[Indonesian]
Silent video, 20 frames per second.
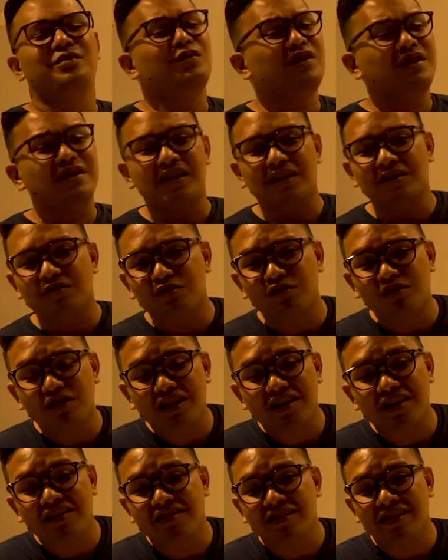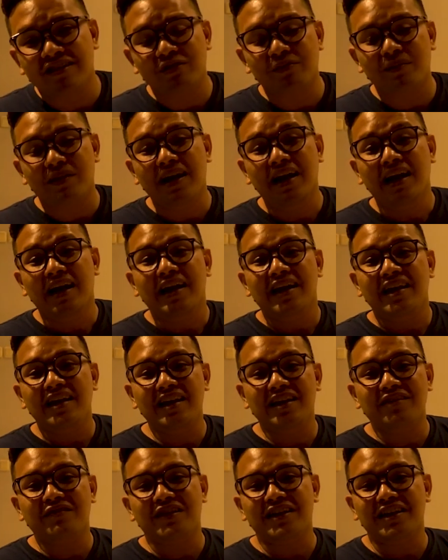Gue Lira Diri, jangan lupa
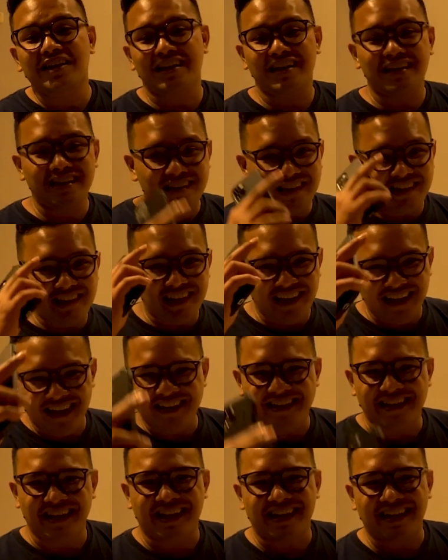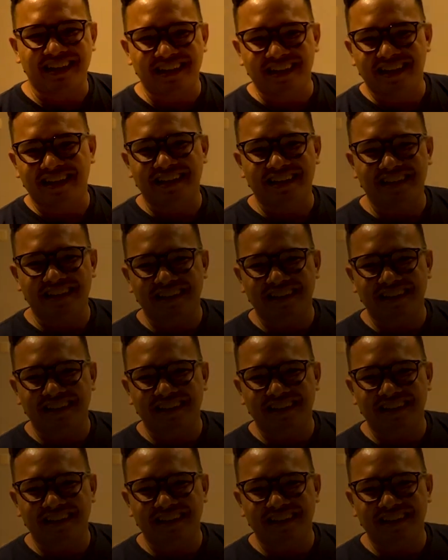ingat selalu ingat HSM.